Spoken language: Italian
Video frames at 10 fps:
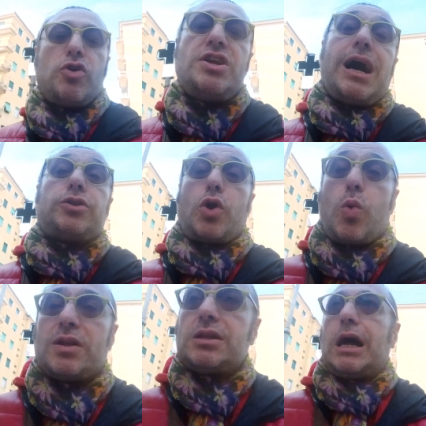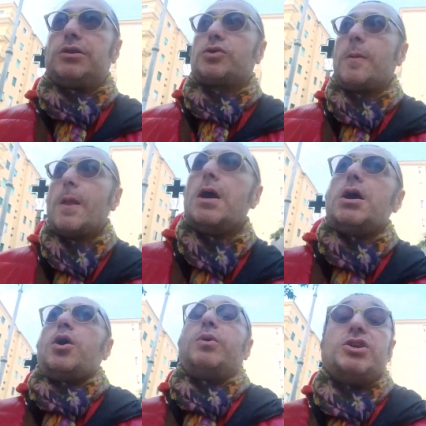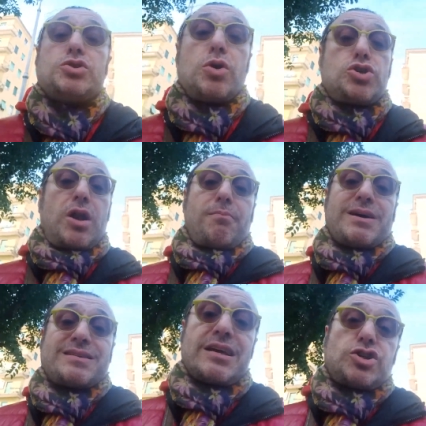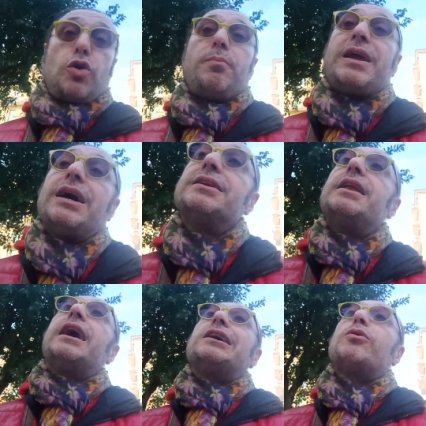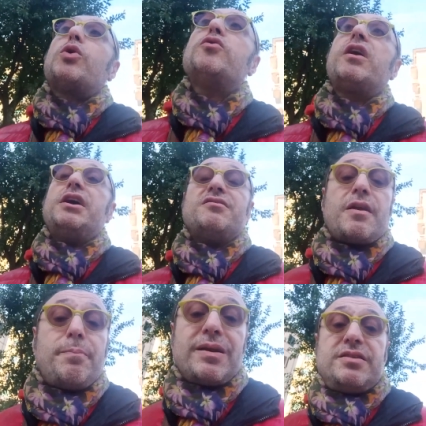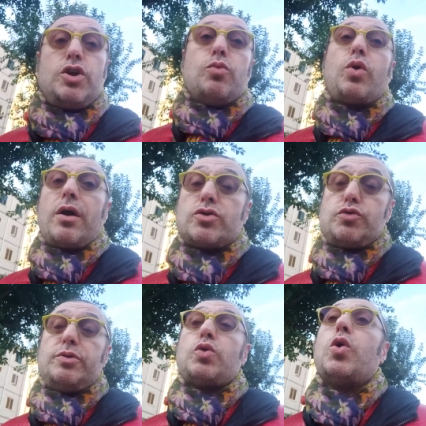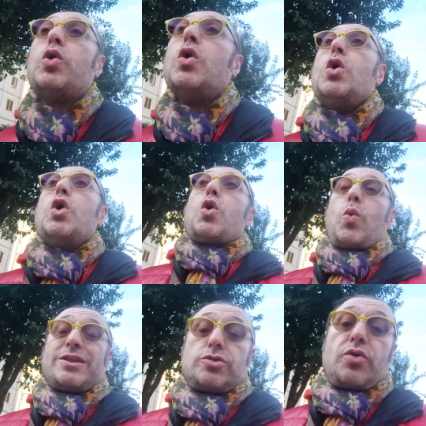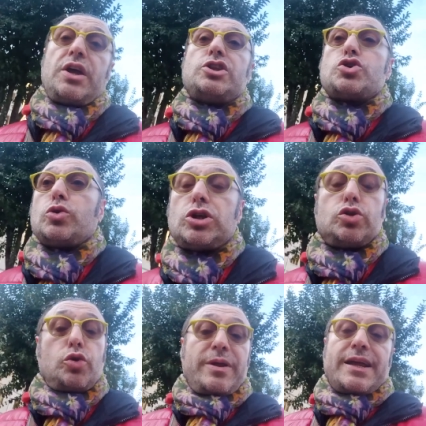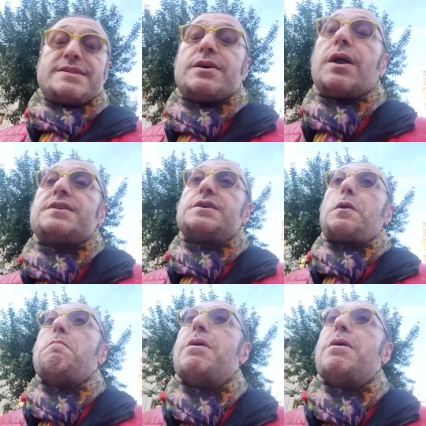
svogliato e quant'altro. Quindi situazione abbastanza complicata e delicata, una Juve che in tre partite comunque ha subito quattro reti soltanto domenica 0-0,